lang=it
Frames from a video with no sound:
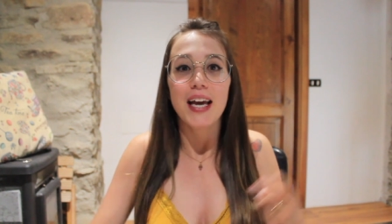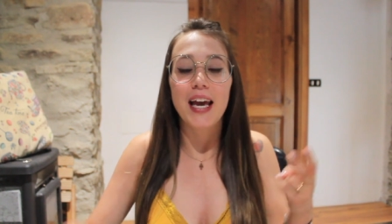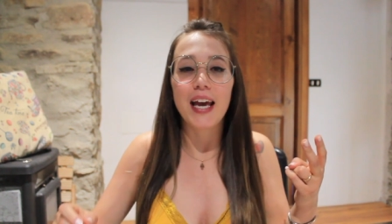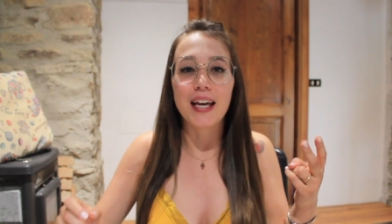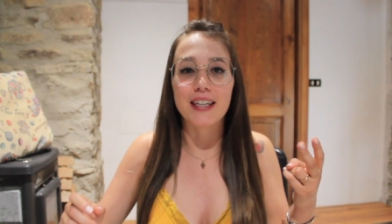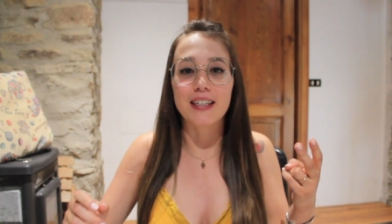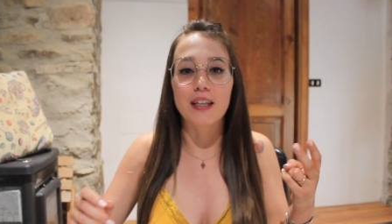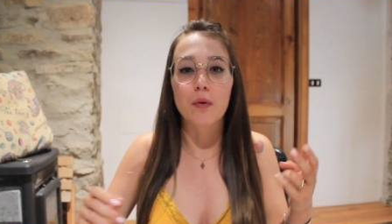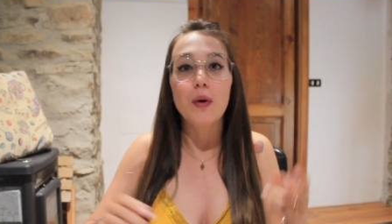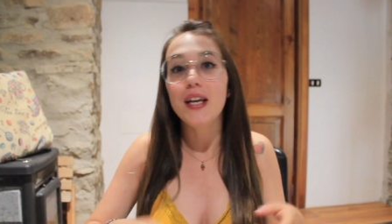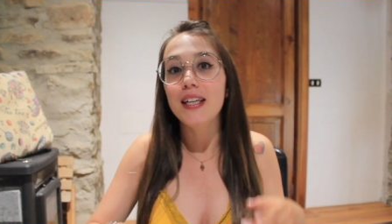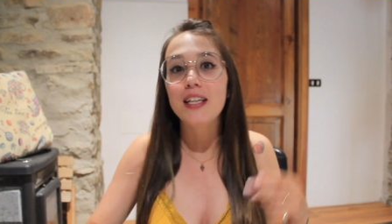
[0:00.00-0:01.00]
e eh,
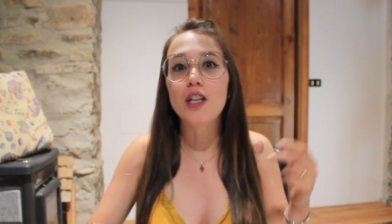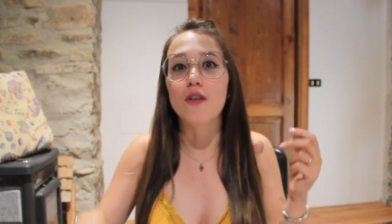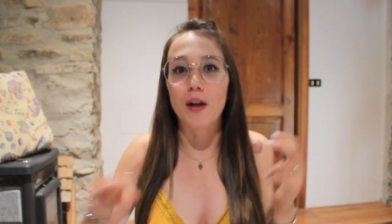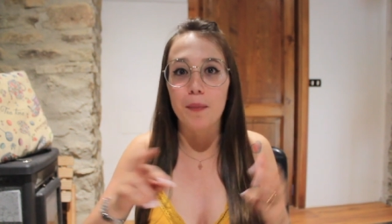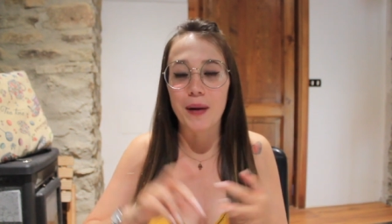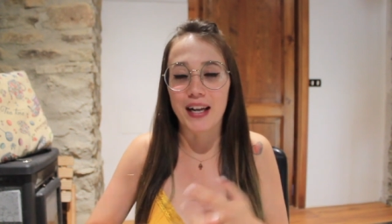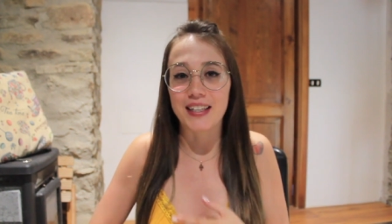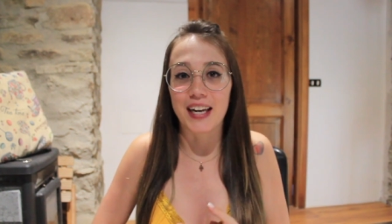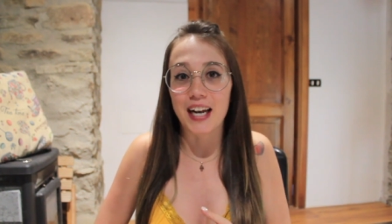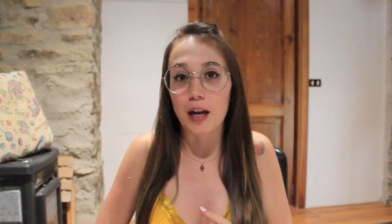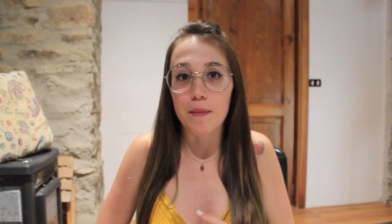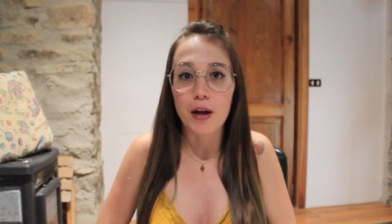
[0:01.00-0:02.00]
quindi dover
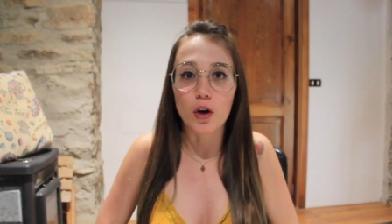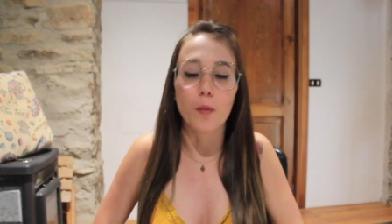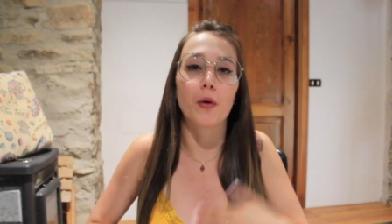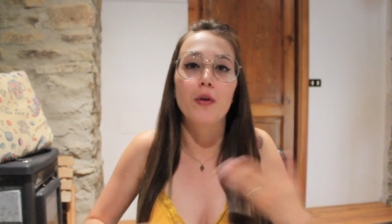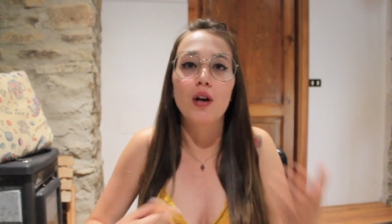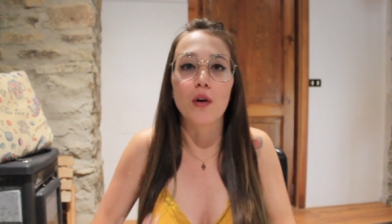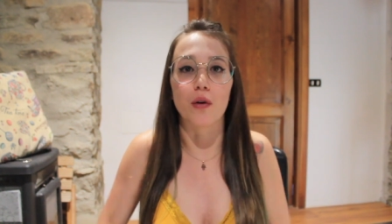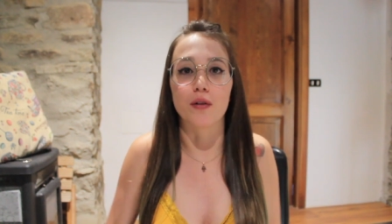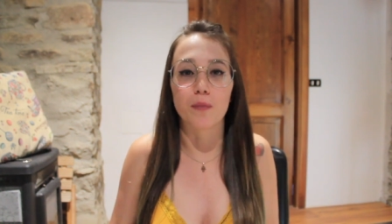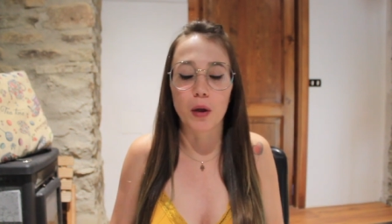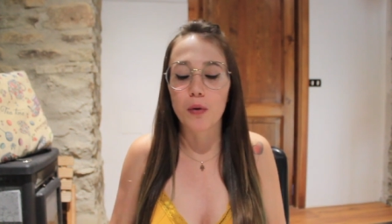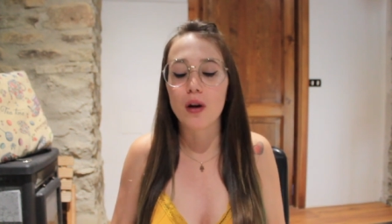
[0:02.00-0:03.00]
prendere l'albergo per, no
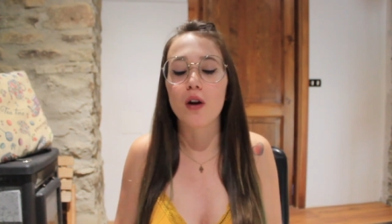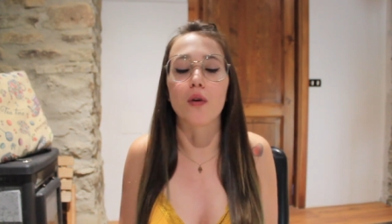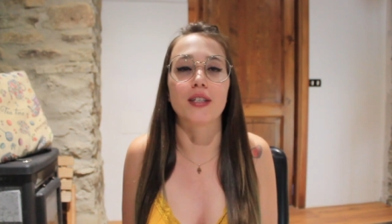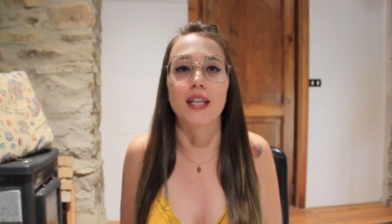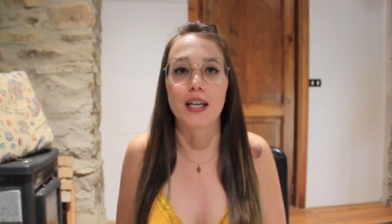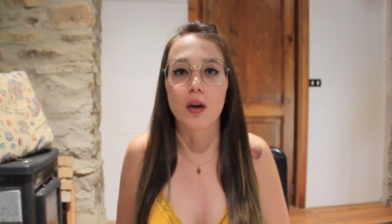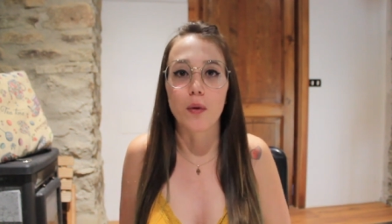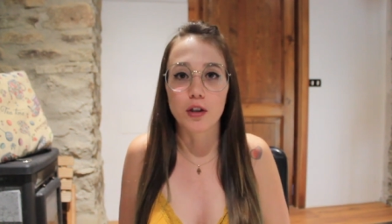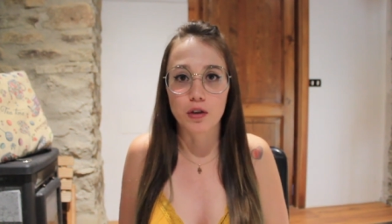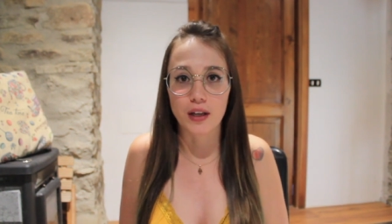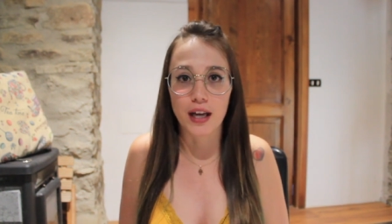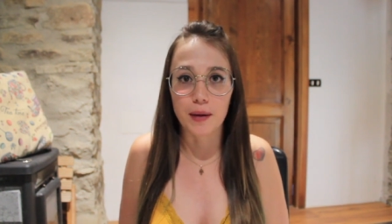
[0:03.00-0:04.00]
per una notte, anche
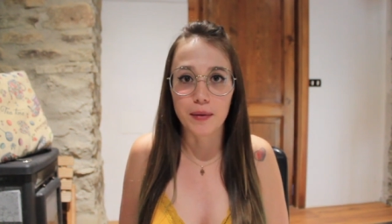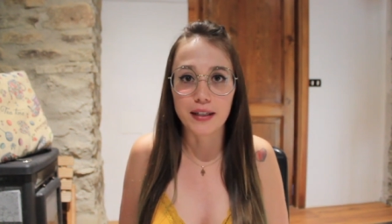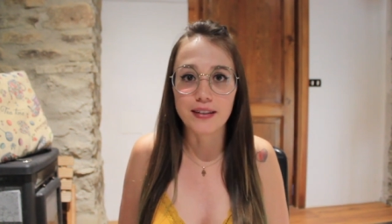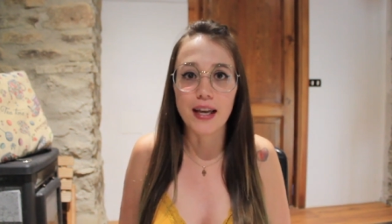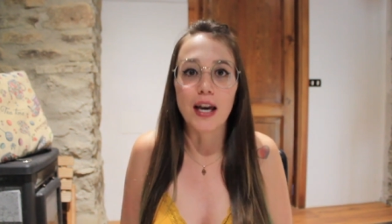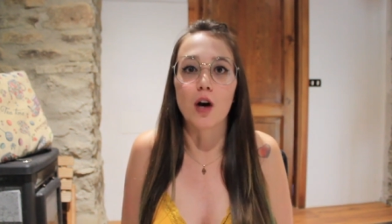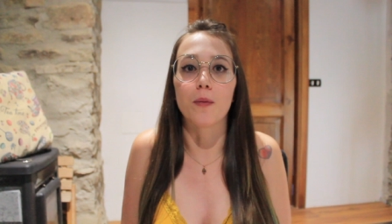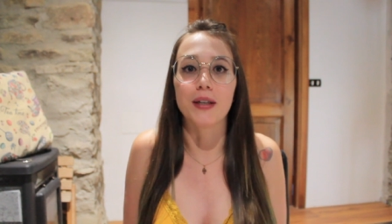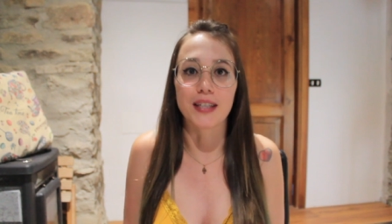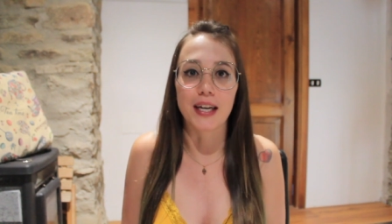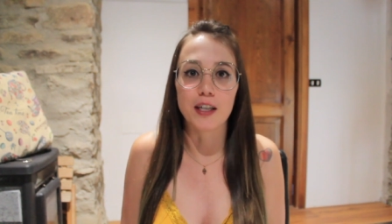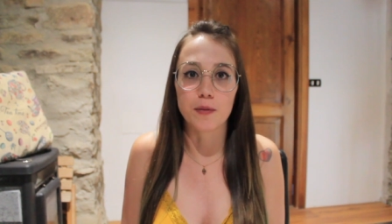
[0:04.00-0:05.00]
questo chiaramente
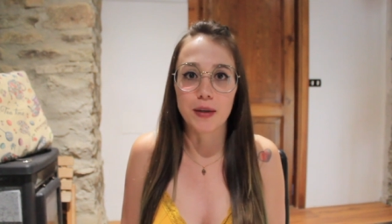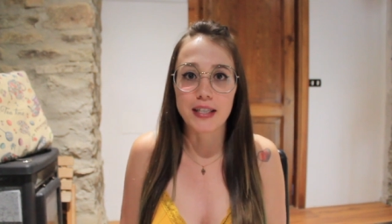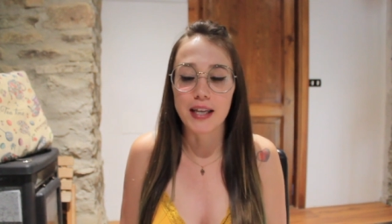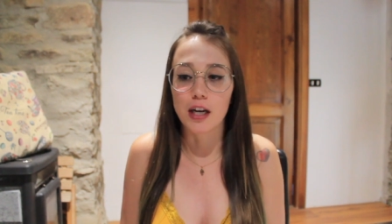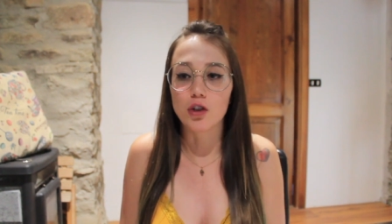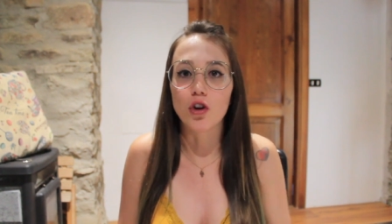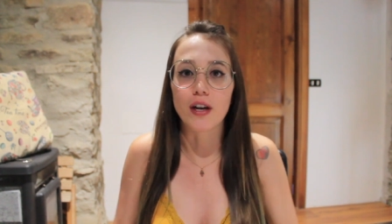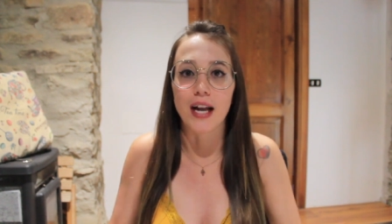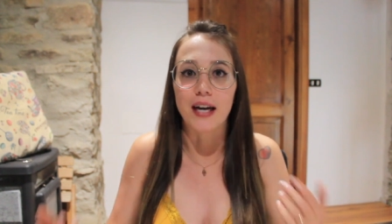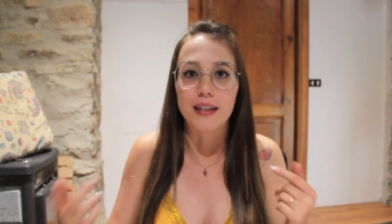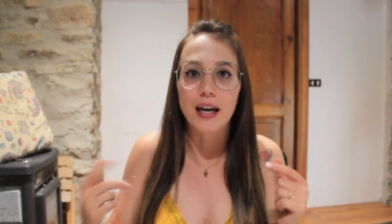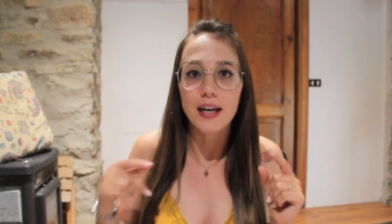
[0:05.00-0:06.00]
aumenta le spese della
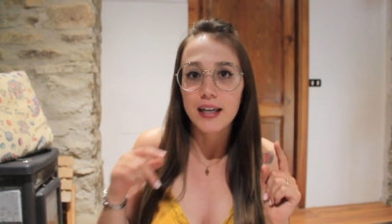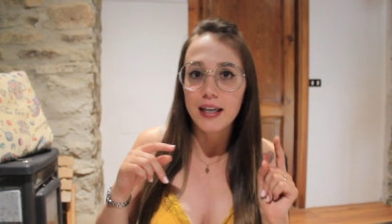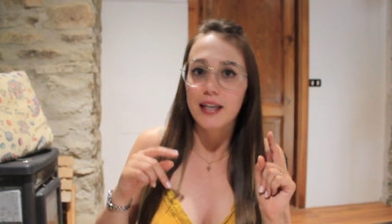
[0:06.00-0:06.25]
giornata